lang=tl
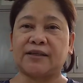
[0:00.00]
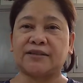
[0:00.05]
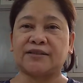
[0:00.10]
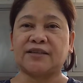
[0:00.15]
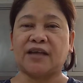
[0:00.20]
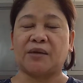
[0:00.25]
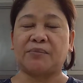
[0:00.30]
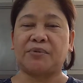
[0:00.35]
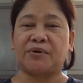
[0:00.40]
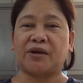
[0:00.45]
At
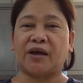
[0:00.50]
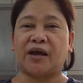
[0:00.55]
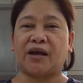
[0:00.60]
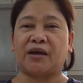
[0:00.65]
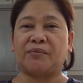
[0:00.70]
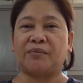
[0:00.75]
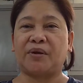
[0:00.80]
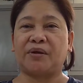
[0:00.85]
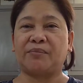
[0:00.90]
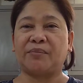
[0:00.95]
sabi nga,
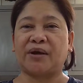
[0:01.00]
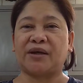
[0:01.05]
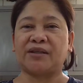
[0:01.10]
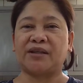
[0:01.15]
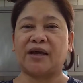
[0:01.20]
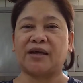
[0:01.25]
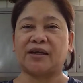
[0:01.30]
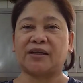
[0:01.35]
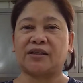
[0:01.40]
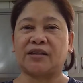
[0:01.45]
ay eh, may mga
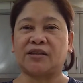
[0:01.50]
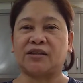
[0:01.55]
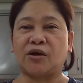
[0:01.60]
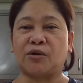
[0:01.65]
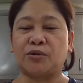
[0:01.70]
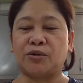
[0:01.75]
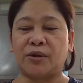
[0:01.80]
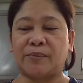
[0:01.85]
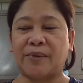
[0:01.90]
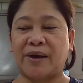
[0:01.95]
darating
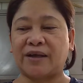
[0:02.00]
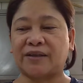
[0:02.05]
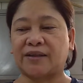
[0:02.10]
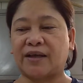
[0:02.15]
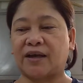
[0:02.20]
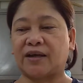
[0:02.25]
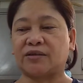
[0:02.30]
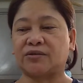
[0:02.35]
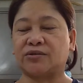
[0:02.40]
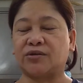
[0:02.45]
daw na
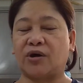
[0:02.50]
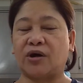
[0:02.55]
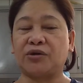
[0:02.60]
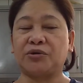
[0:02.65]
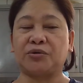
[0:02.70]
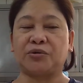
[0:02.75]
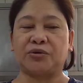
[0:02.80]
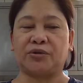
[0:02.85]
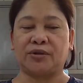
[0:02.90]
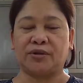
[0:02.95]
bata. So,
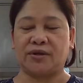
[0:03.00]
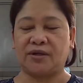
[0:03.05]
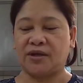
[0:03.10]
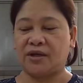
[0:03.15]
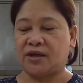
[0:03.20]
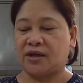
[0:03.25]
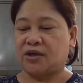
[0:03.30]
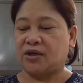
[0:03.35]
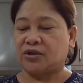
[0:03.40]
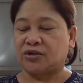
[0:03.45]
ayun
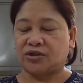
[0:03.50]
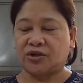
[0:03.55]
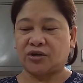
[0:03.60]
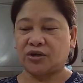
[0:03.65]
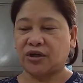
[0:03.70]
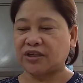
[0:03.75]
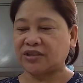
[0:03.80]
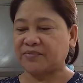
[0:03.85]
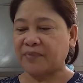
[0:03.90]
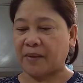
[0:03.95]
So
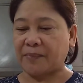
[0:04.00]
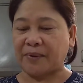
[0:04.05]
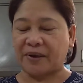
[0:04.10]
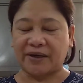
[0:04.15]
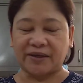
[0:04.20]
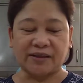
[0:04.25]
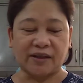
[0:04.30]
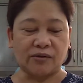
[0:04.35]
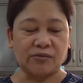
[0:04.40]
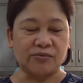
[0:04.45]
guys,
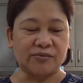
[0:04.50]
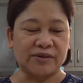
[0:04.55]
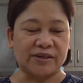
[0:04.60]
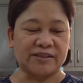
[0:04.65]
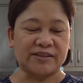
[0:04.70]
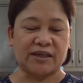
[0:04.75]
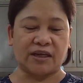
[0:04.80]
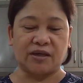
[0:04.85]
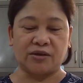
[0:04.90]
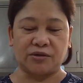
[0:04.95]
papakita ko muna
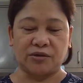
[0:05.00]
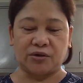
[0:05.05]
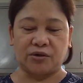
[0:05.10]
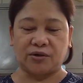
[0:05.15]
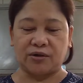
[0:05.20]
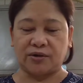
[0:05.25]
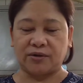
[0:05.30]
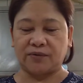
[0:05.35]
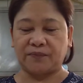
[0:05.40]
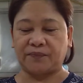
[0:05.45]
sa
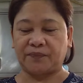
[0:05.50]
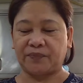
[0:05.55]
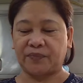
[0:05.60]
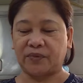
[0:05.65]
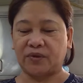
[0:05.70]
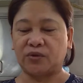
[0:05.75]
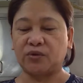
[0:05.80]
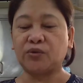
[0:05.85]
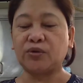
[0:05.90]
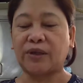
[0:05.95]
inyo.
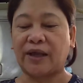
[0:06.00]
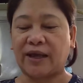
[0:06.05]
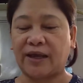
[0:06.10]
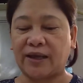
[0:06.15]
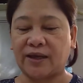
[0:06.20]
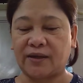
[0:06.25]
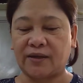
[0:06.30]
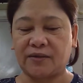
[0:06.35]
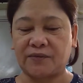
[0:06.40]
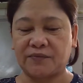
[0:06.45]

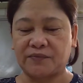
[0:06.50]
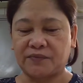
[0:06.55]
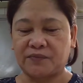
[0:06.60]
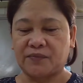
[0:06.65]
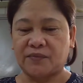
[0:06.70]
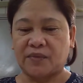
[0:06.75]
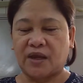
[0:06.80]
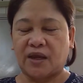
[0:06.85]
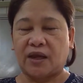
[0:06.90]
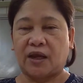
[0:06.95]
Una,
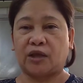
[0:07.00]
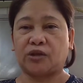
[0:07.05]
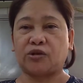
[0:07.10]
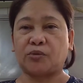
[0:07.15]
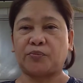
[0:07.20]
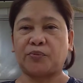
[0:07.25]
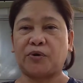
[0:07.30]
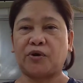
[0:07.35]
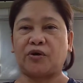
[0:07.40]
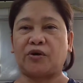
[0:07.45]
ito
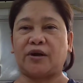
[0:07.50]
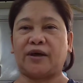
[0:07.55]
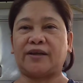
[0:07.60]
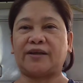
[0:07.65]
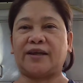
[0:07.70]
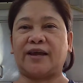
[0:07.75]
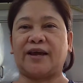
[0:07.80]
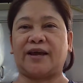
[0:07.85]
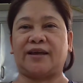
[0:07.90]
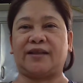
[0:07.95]
po,
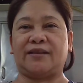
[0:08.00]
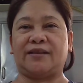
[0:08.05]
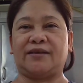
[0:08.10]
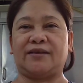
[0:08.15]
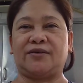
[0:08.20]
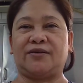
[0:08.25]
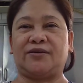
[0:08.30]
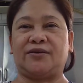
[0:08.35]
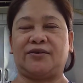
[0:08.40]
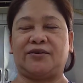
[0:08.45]
ayan.
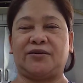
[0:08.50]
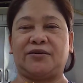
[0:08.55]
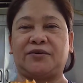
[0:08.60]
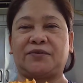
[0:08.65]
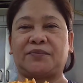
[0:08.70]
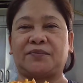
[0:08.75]
Oh.